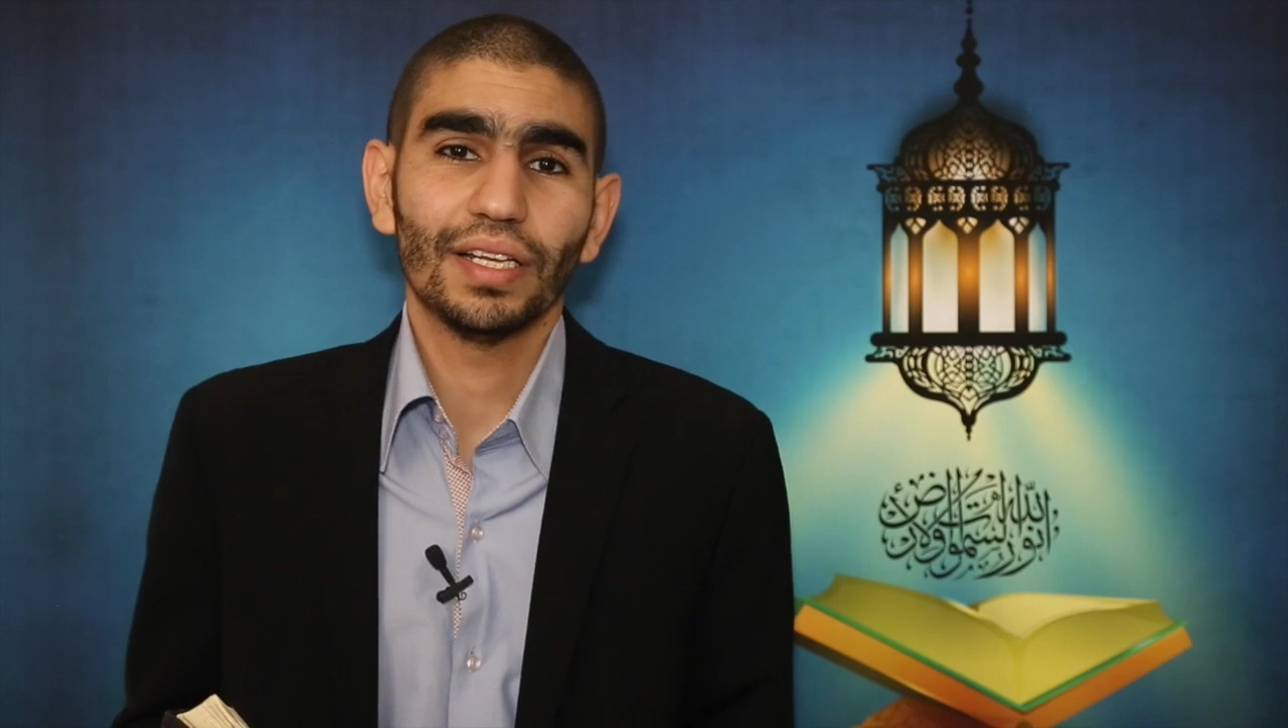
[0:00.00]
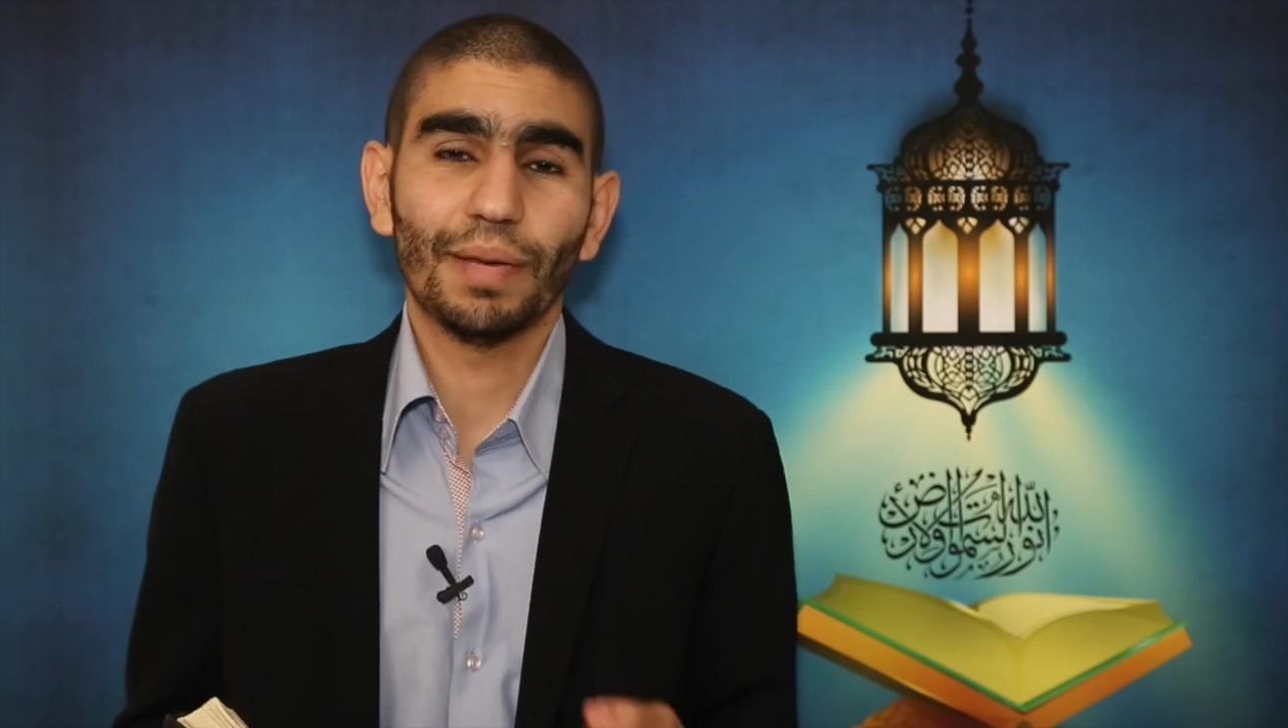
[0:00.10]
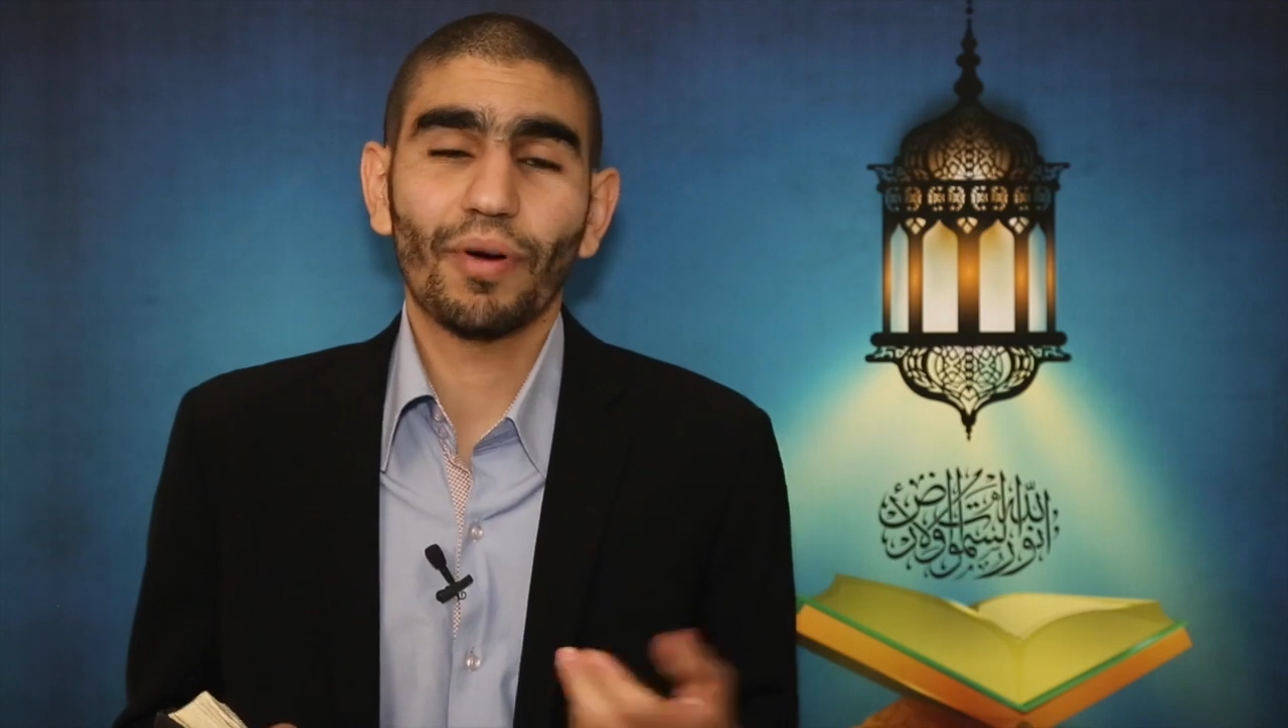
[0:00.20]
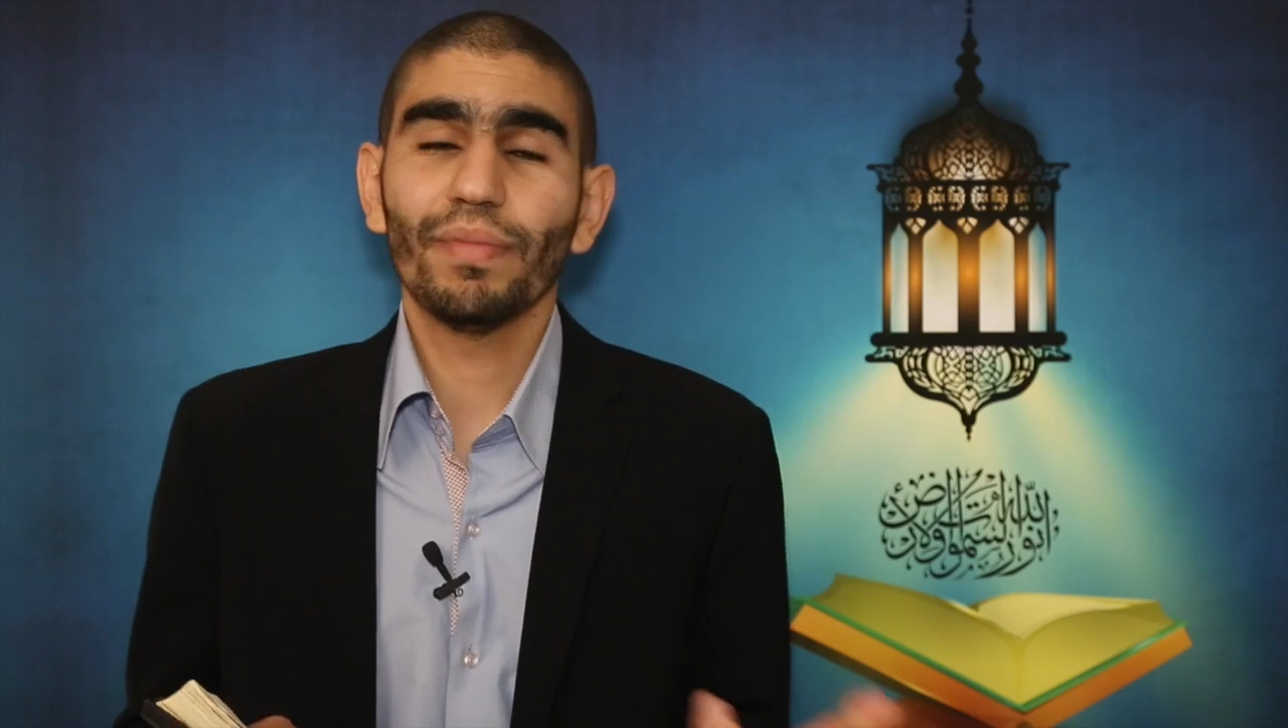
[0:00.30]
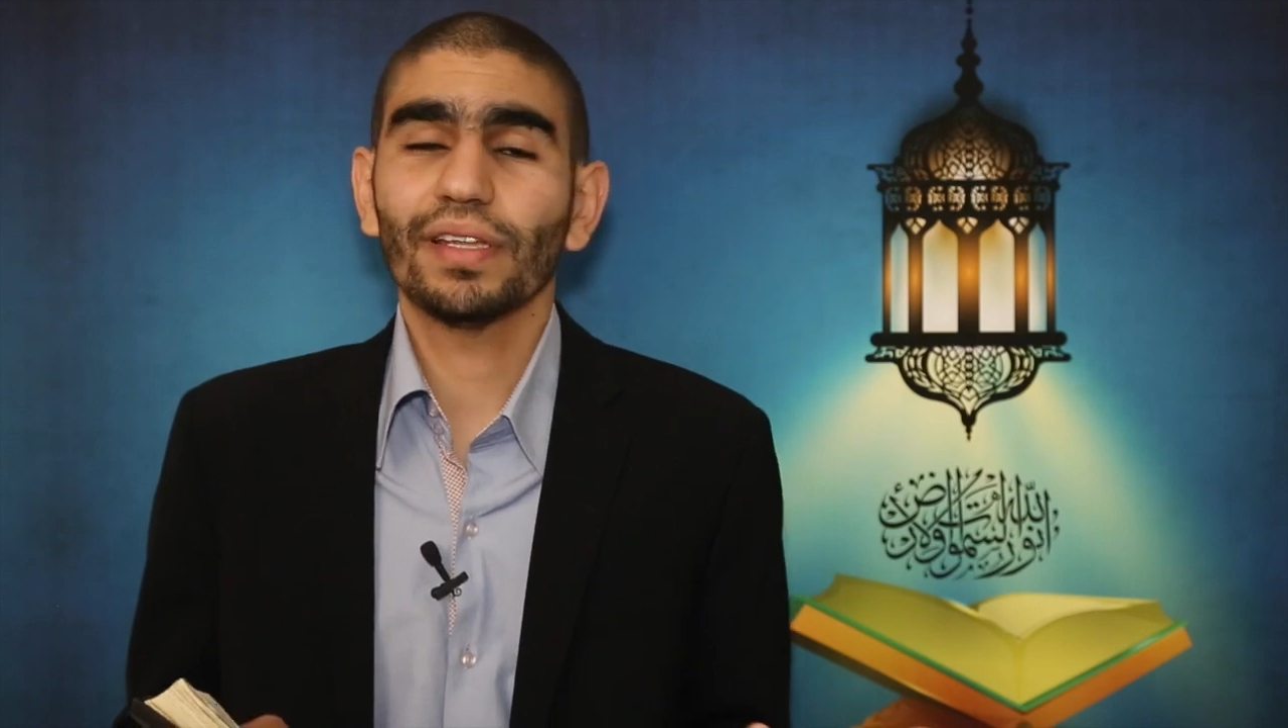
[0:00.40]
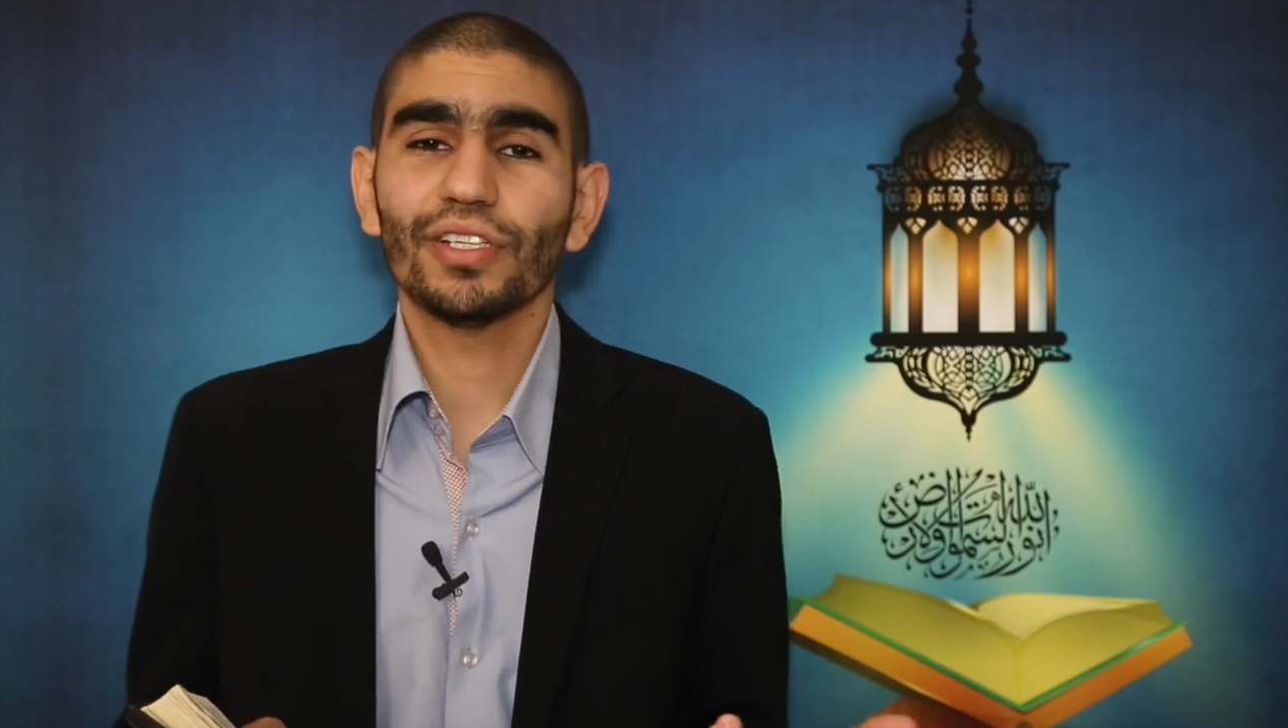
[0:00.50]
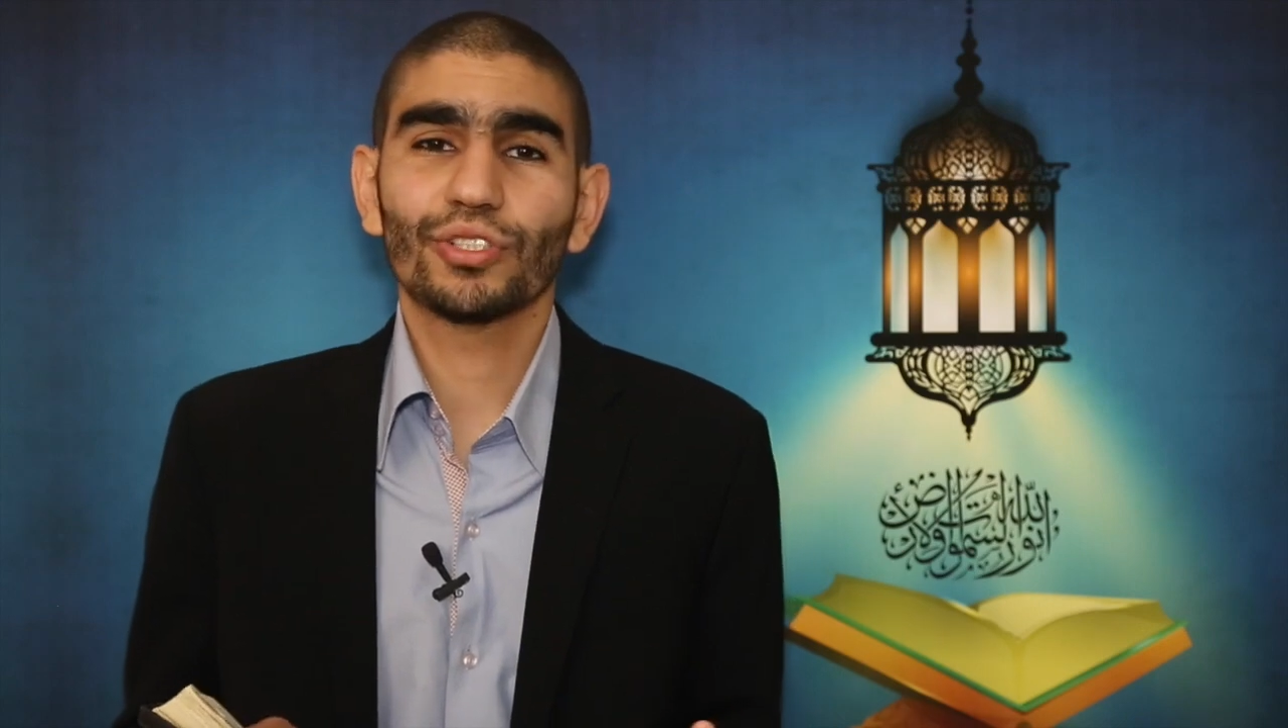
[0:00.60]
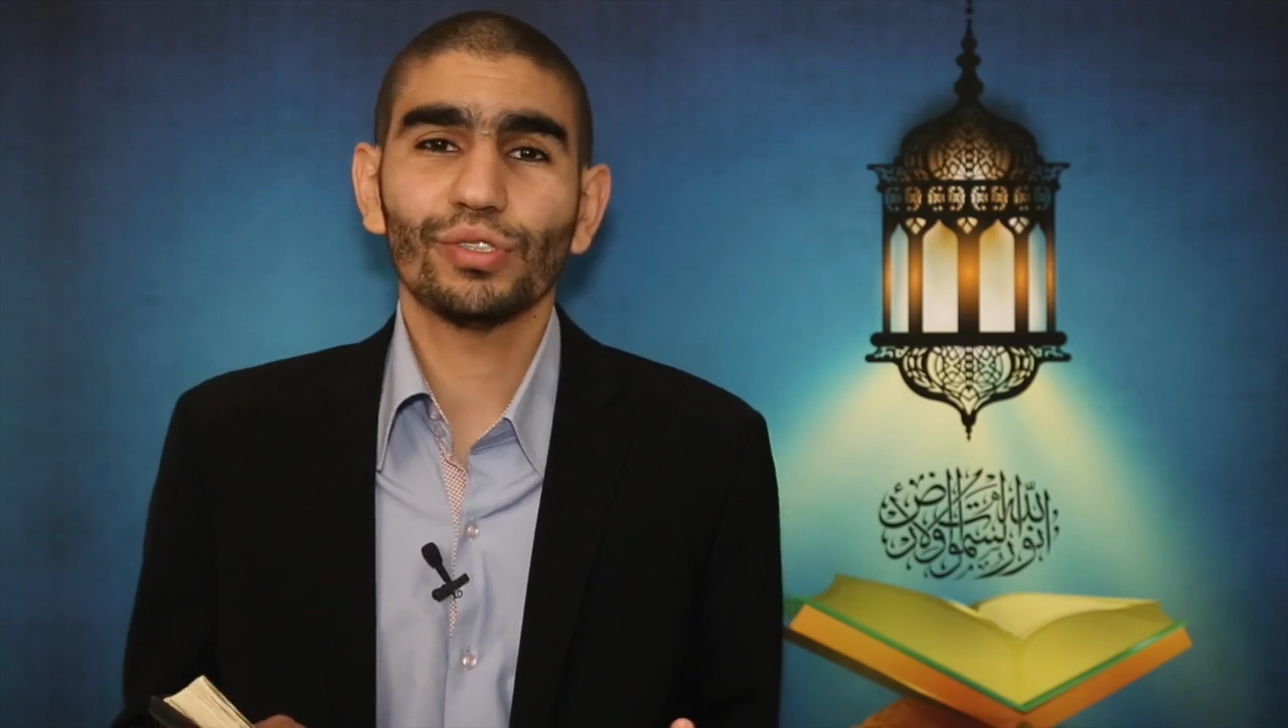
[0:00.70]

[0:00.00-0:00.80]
La première des